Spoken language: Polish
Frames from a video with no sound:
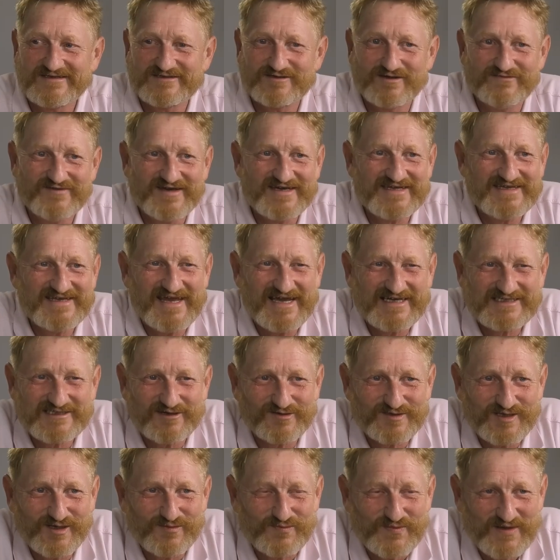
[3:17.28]
Człowiek nie
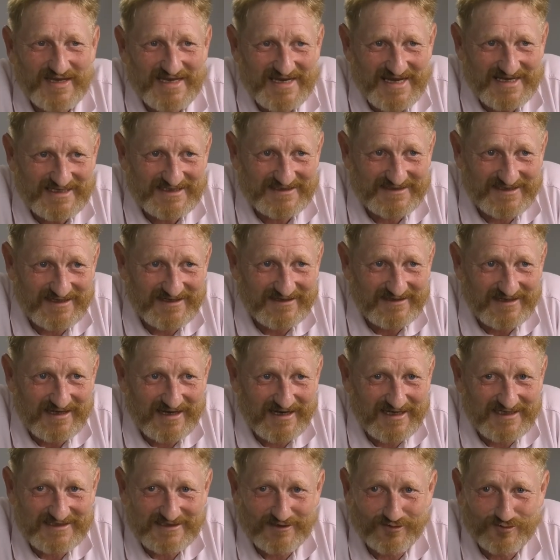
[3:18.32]
chciał tych pieniędzy,
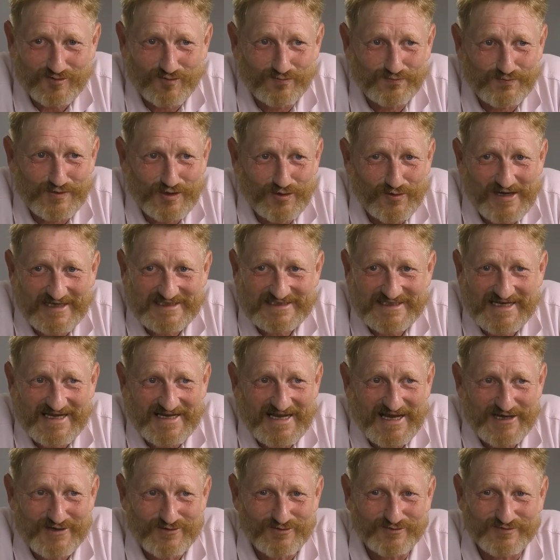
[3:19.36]
ale chciał tą
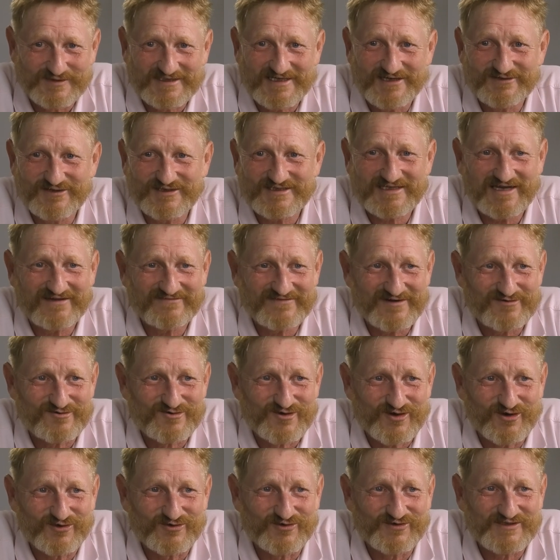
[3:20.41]
piłeczkę na gumce, dostawał
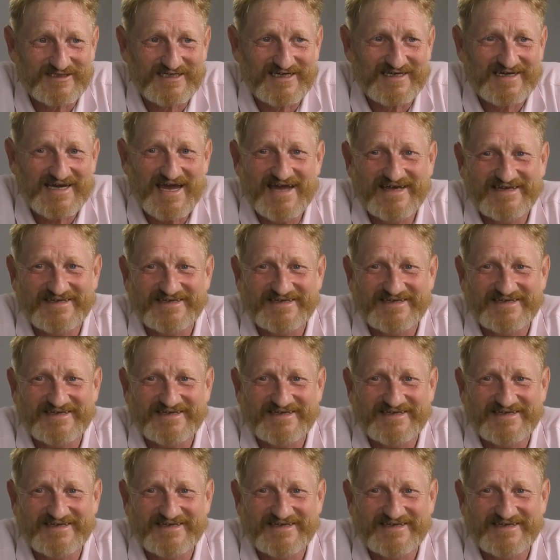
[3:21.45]
kogucika